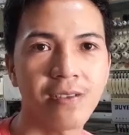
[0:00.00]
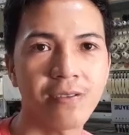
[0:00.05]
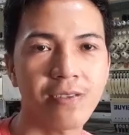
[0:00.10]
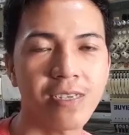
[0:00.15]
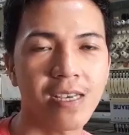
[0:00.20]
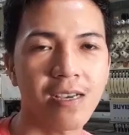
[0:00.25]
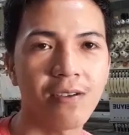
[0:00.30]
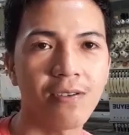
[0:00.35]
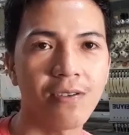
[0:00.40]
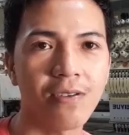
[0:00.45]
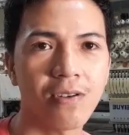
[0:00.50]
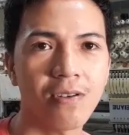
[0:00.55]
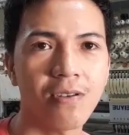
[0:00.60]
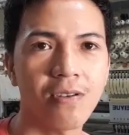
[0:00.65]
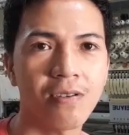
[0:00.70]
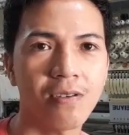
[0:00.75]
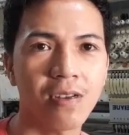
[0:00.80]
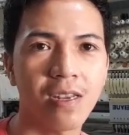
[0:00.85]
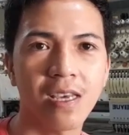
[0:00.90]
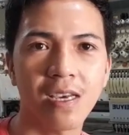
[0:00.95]
new
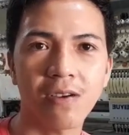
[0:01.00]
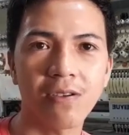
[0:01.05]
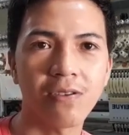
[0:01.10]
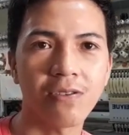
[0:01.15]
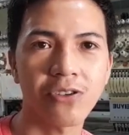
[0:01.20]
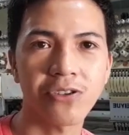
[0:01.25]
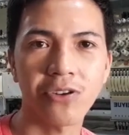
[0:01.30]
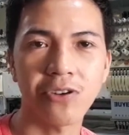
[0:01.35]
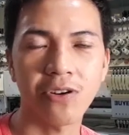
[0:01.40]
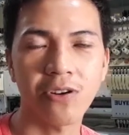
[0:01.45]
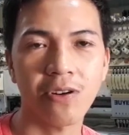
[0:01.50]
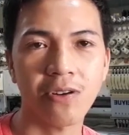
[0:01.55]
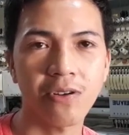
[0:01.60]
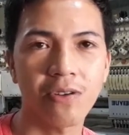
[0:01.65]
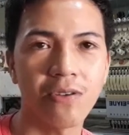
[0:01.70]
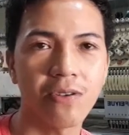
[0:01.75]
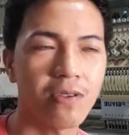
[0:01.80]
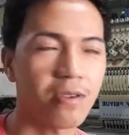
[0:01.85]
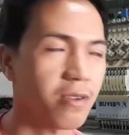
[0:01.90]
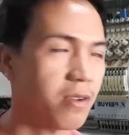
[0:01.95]
siguro hindi ko sure
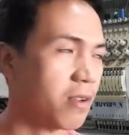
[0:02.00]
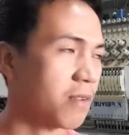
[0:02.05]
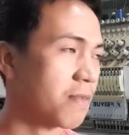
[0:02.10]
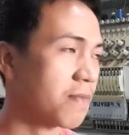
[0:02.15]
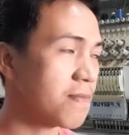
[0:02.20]
kung